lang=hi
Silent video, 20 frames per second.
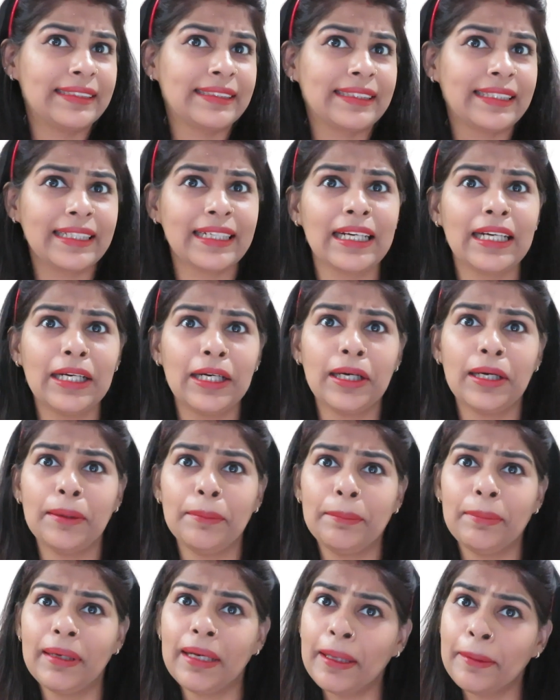
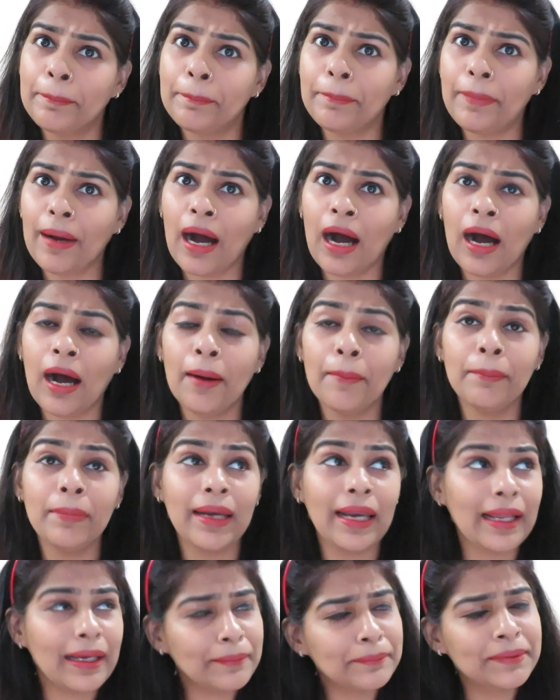स्क्रब लिप बाम
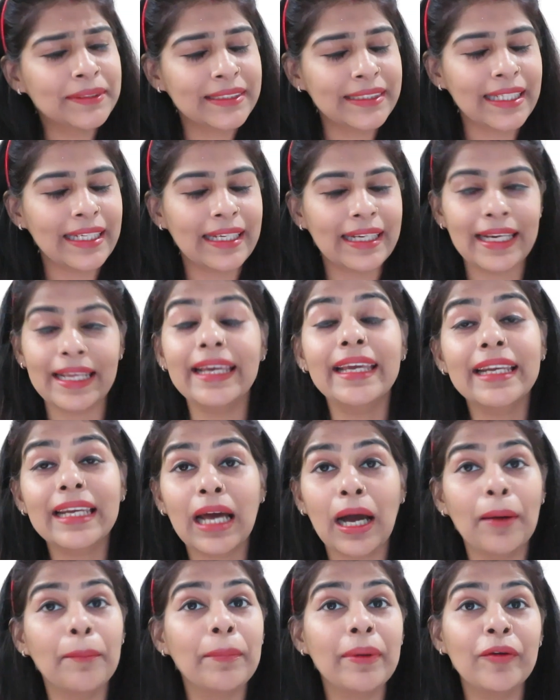लिपस्टिक लेकिन
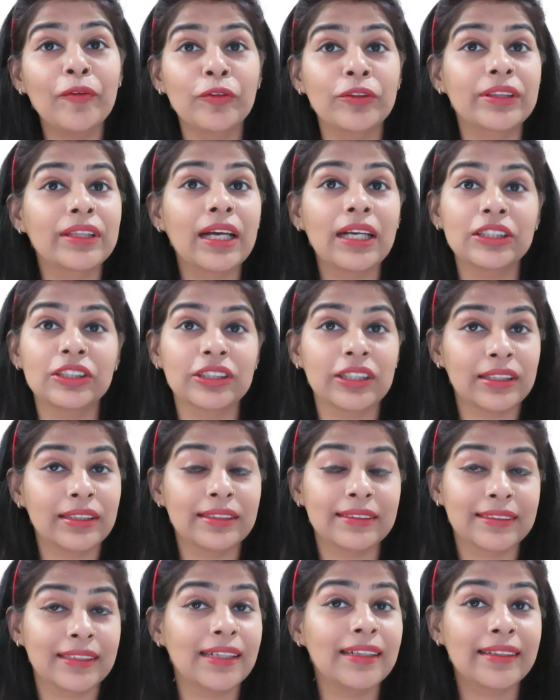हमें उतना अच्छा
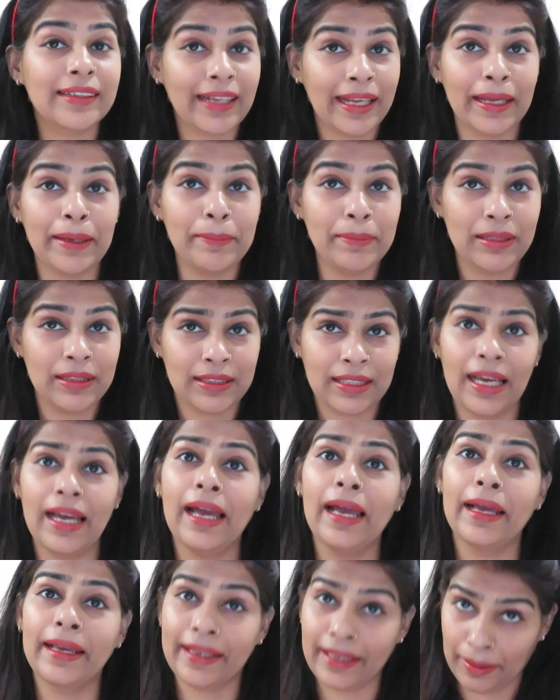रिजल्ट नहीं मिलता
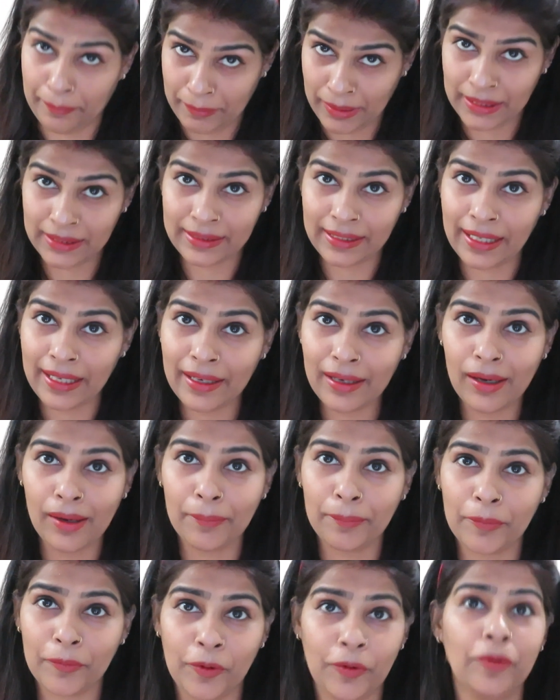है क्या मिलता है
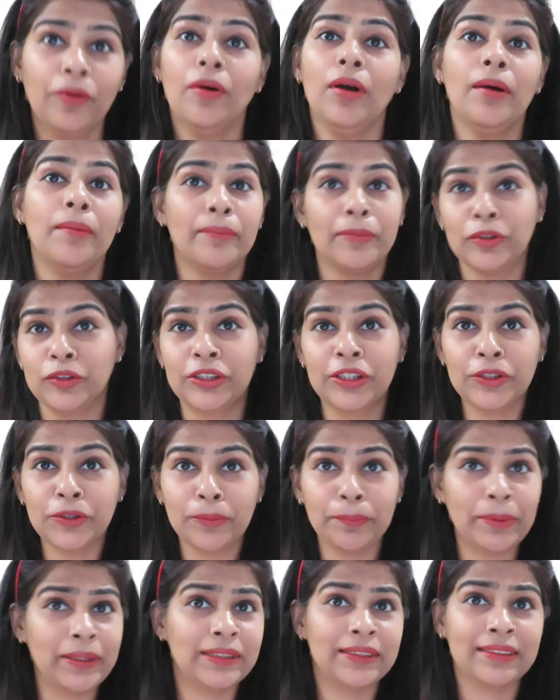आपको मुझे
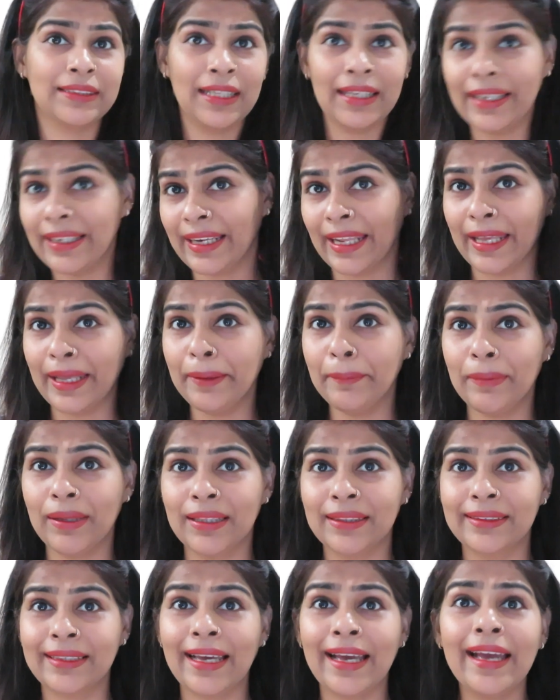तो पर्सनली नहीं
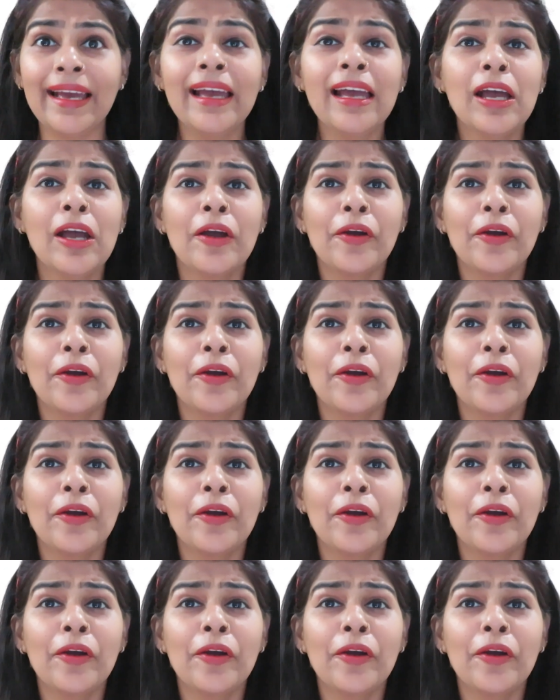मिलता है